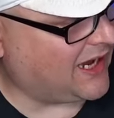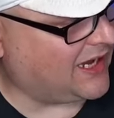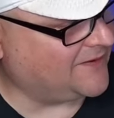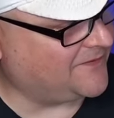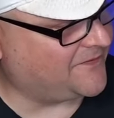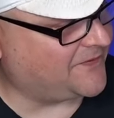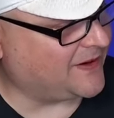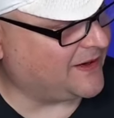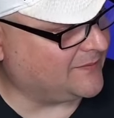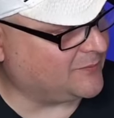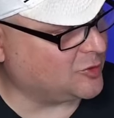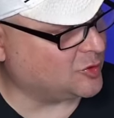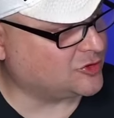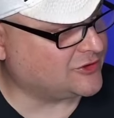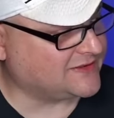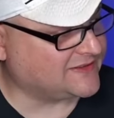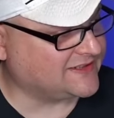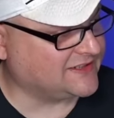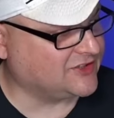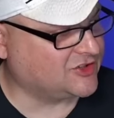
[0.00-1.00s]
iframe
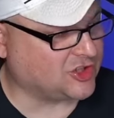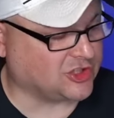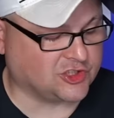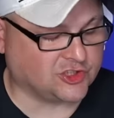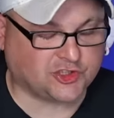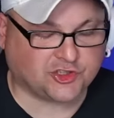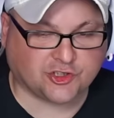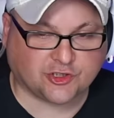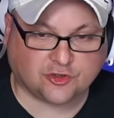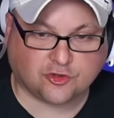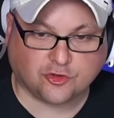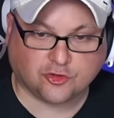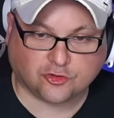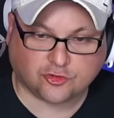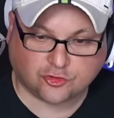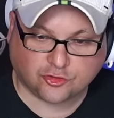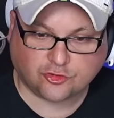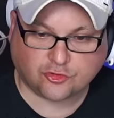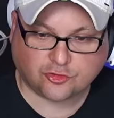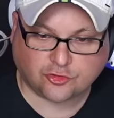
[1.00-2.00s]
dosyasını
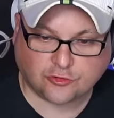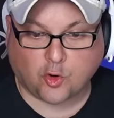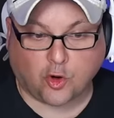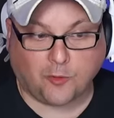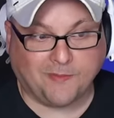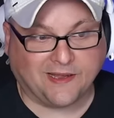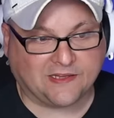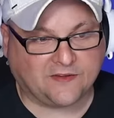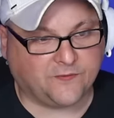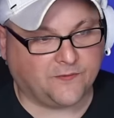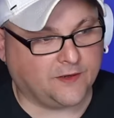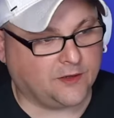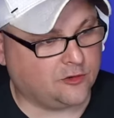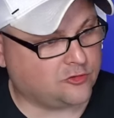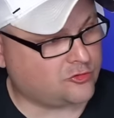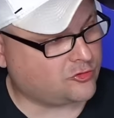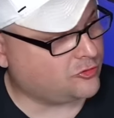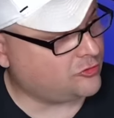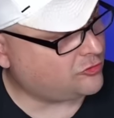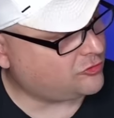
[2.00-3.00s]
çalıştırtıyorsunuz. Comment
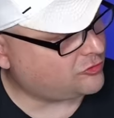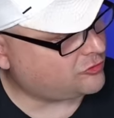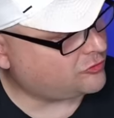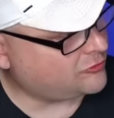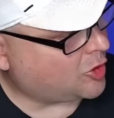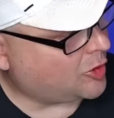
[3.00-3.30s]
veriyorsunuz.